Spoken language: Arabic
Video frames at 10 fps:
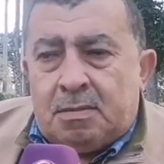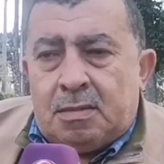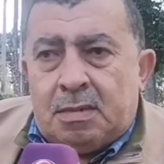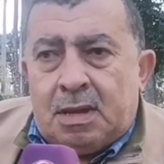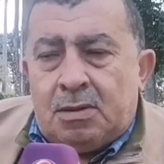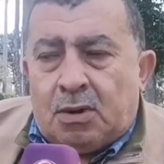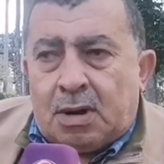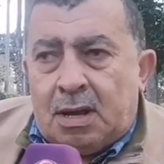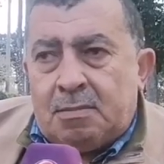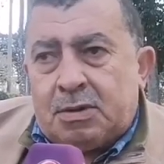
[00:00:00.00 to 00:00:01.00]
لا
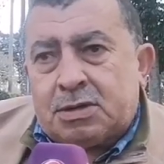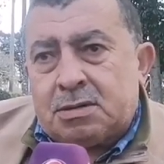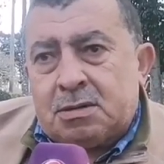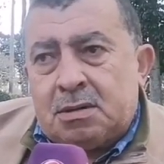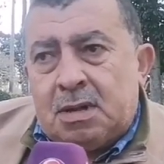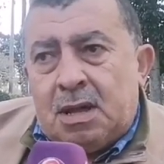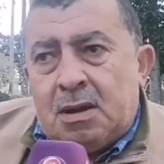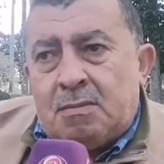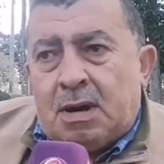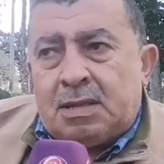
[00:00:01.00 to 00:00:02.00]
يعقل باش
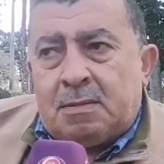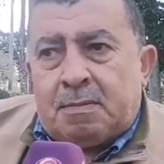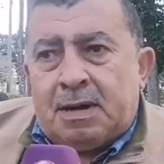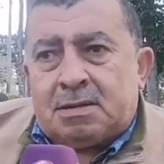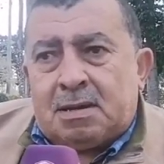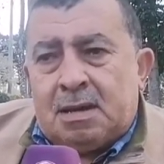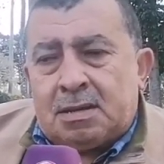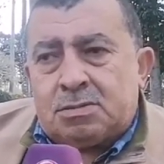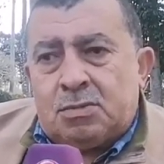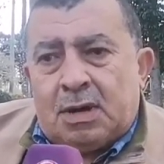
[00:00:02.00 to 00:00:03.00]
واحد يبقى
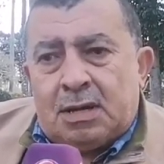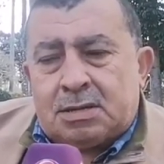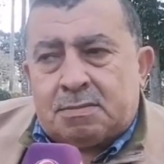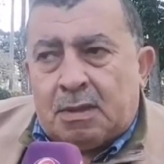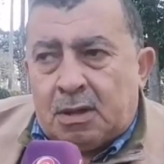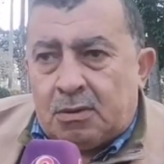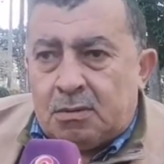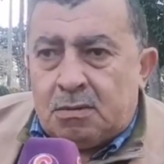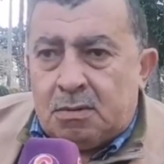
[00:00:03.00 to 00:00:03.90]
يتخلص وهو جالس في دارو